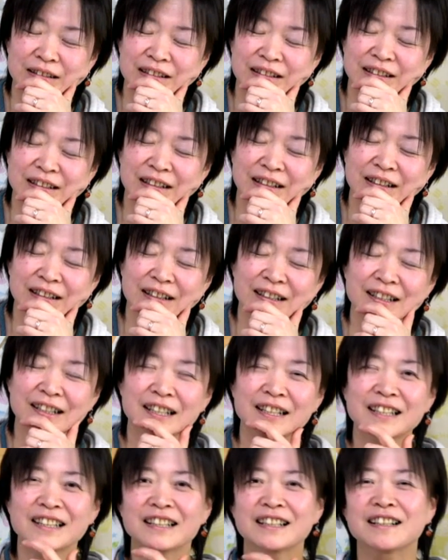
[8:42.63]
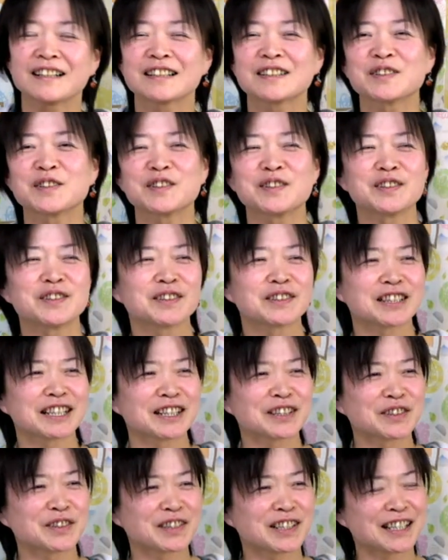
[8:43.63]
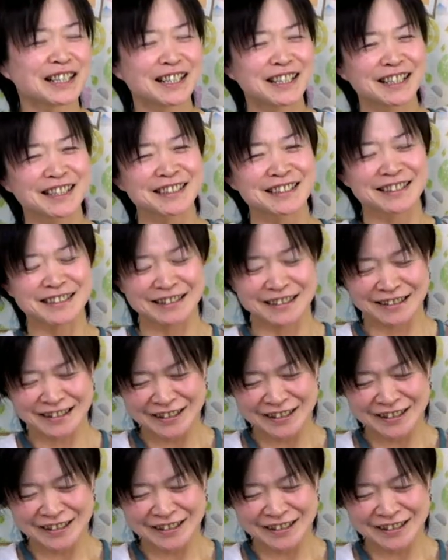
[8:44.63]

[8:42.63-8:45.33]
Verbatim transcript: あーどうだろうカラス